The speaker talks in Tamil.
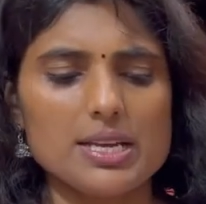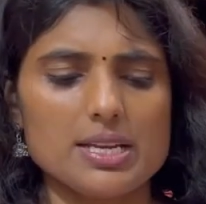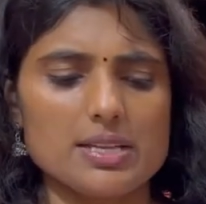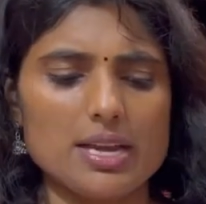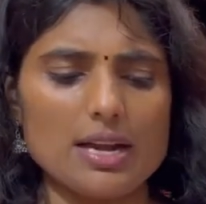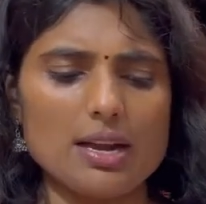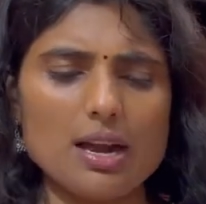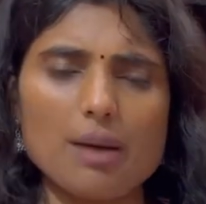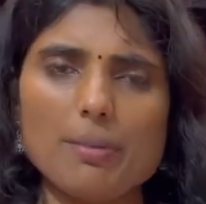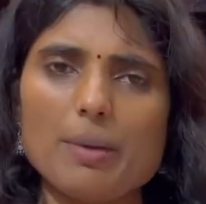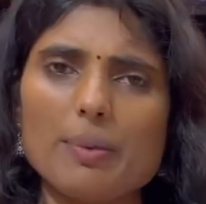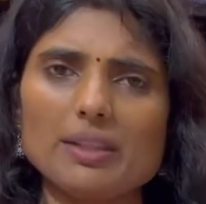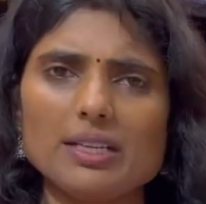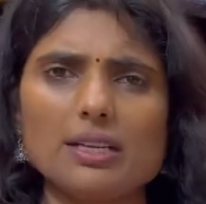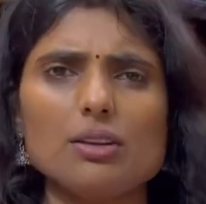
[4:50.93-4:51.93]
இது எல்லாமே
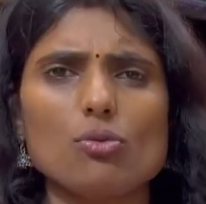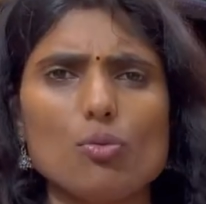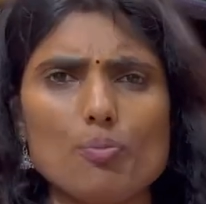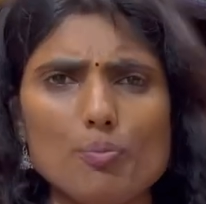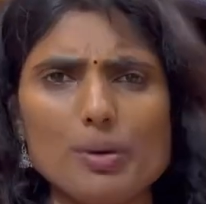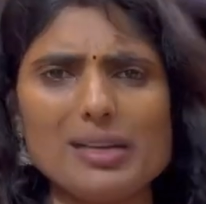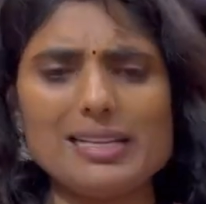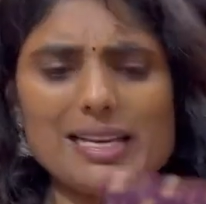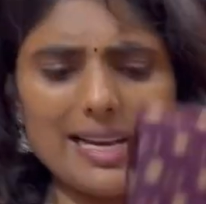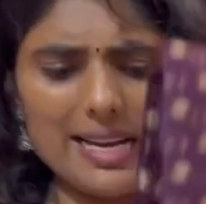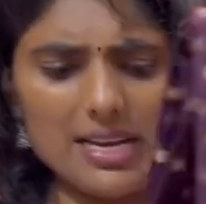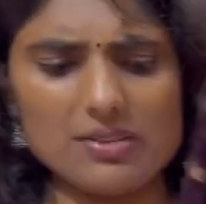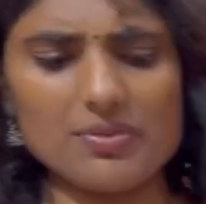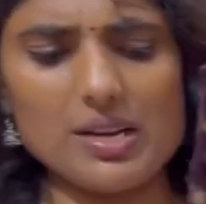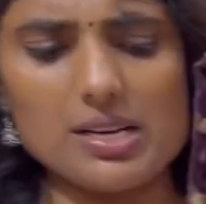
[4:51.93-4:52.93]
பார்த்திங்கன்னா ரொம்ப
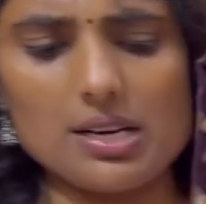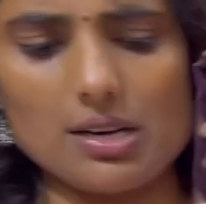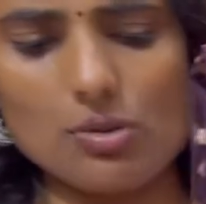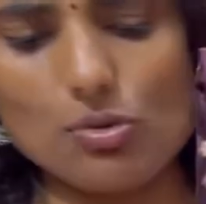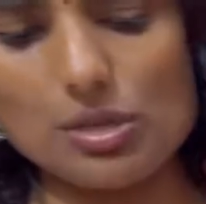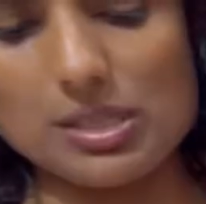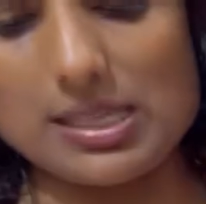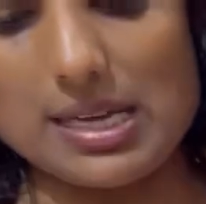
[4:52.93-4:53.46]
லைட் வெயிட்டான ஒரு